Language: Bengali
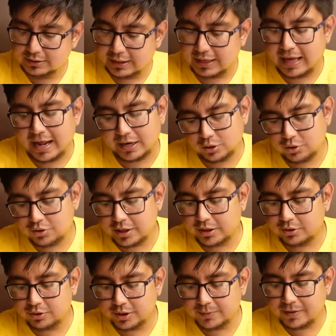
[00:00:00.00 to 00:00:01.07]
তাই আরেকটু
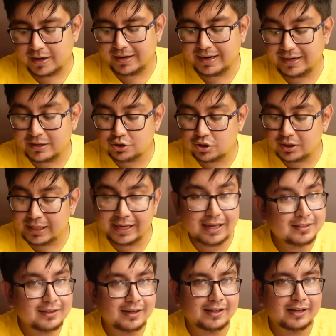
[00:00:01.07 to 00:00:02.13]
ট্রাই করি কারণ এটা যখন
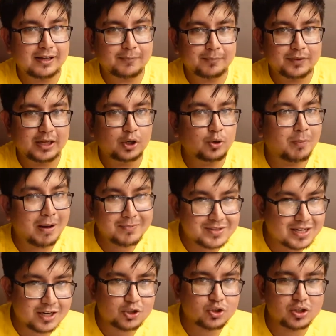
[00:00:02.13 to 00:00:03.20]
এখান থেকে একটু বাম
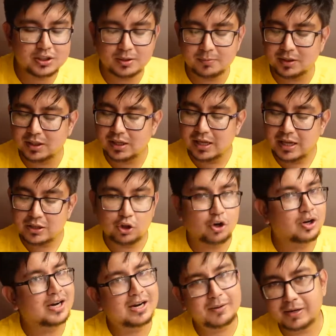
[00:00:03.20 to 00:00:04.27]
সাইডে চলে যাবে
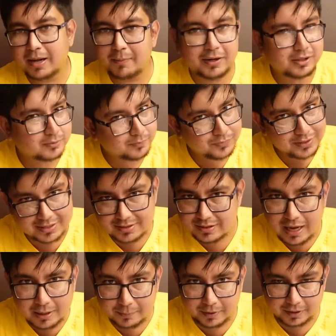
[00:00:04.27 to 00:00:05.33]
তখন আর এটা আমার কাছে
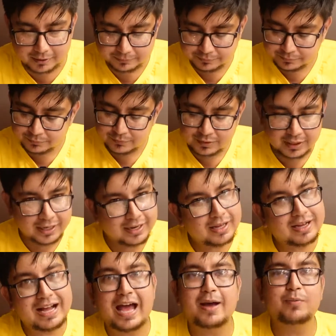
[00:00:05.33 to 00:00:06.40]
থাকবে না এটা
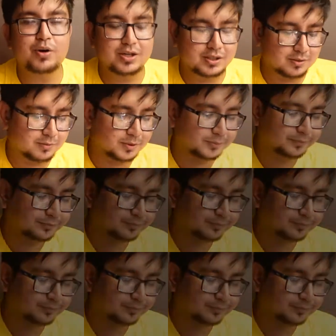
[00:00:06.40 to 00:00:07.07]
গায়েব হয়ে যাবে